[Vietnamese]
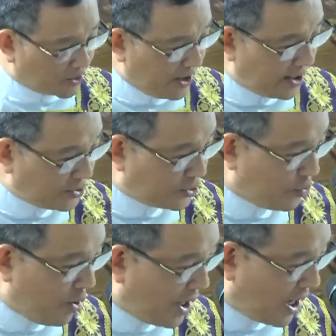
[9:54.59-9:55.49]
Thiên
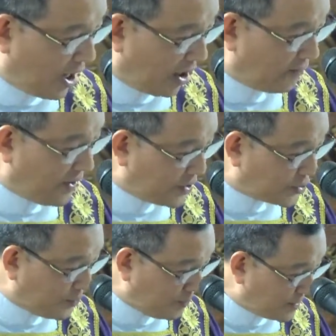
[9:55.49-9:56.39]
Chúa ở với
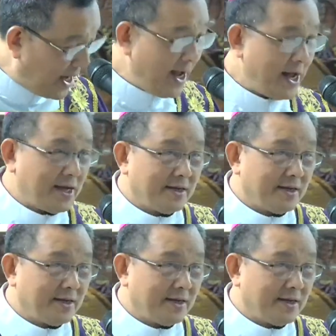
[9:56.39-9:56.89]
chúng ta.